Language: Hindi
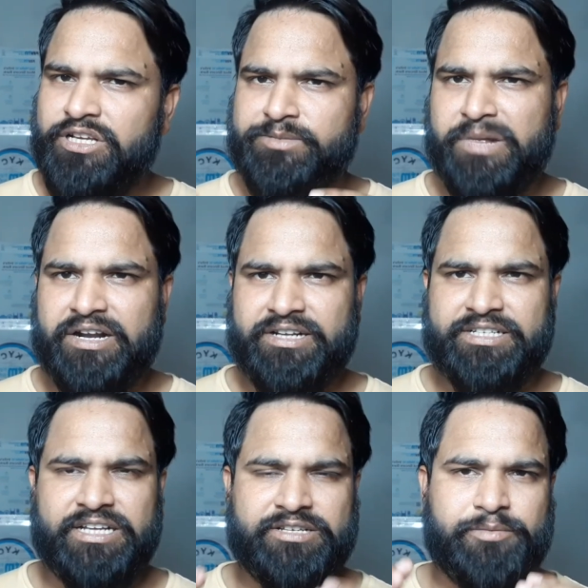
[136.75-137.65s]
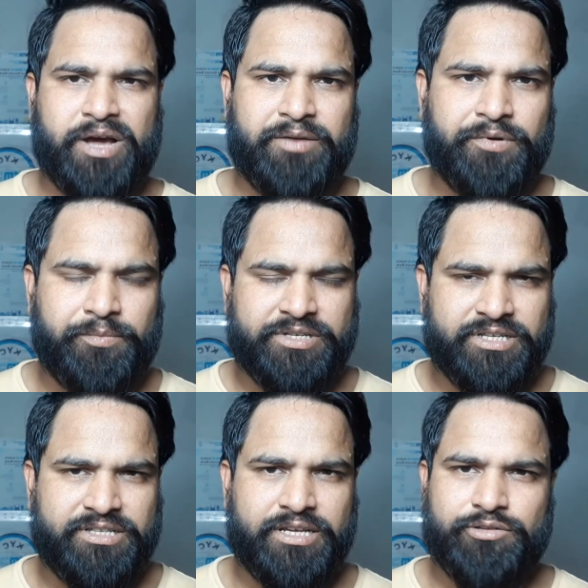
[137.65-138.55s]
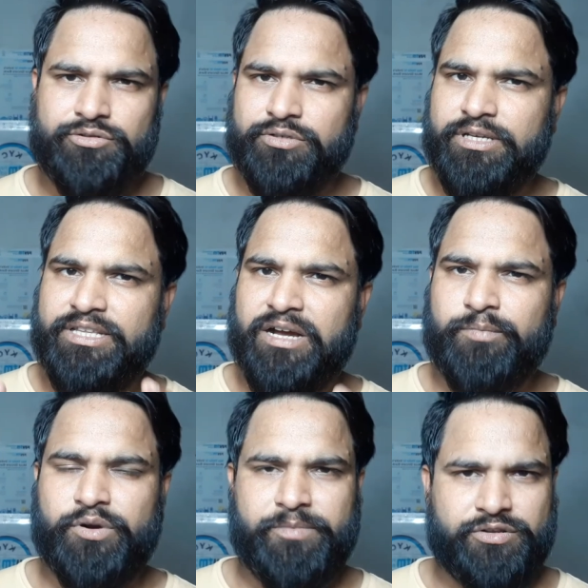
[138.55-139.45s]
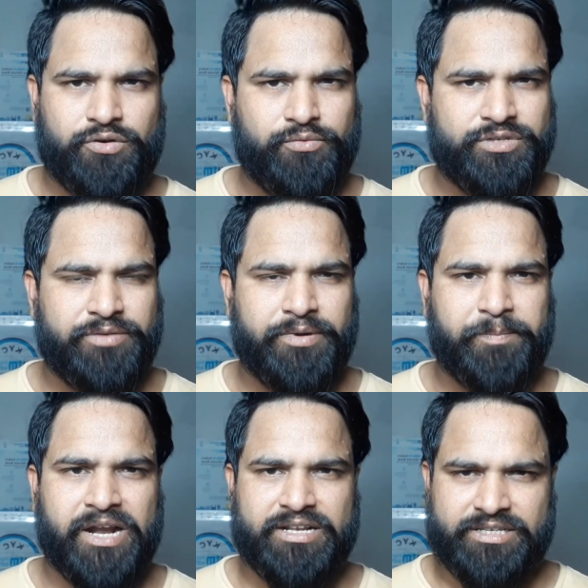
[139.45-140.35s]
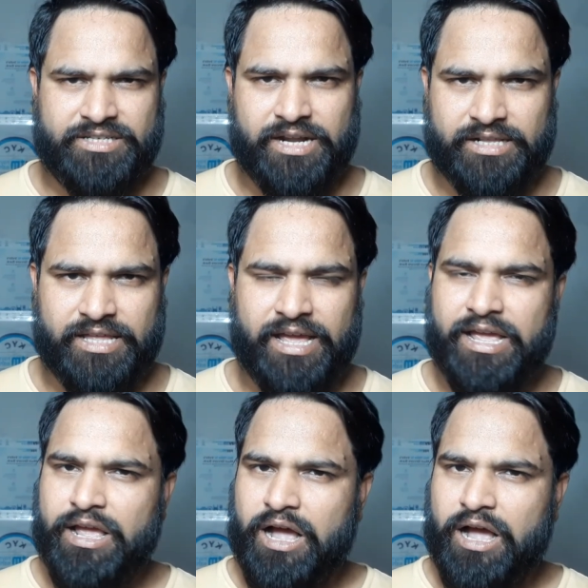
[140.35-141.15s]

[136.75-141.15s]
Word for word: स्मार्ट रिचार्ज के बारे में इन्फॉर्मेशन दिया दोस्तों यदि आपको इनमें से कौन सा भी प्लान अच्छा लगता है